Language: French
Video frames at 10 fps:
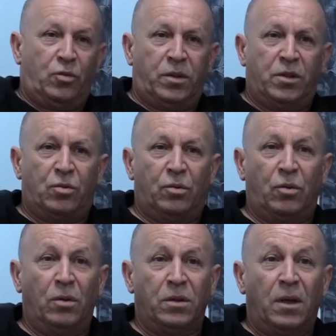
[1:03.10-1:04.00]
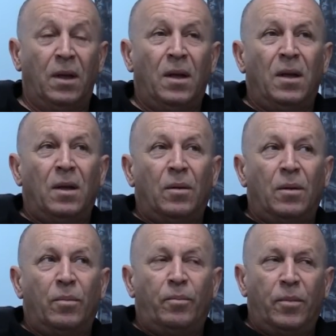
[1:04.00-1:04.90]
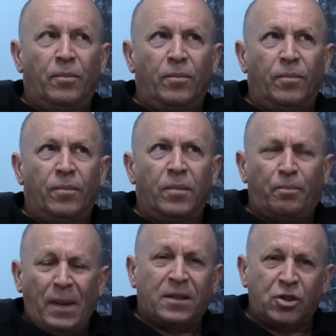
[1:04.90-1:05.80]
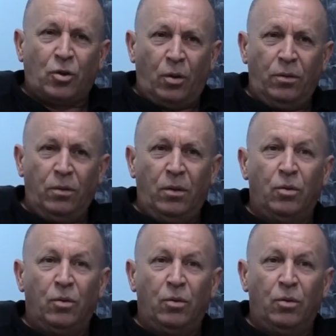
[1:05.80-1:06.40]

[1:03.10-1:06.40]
gens qui sont contre, euh, personne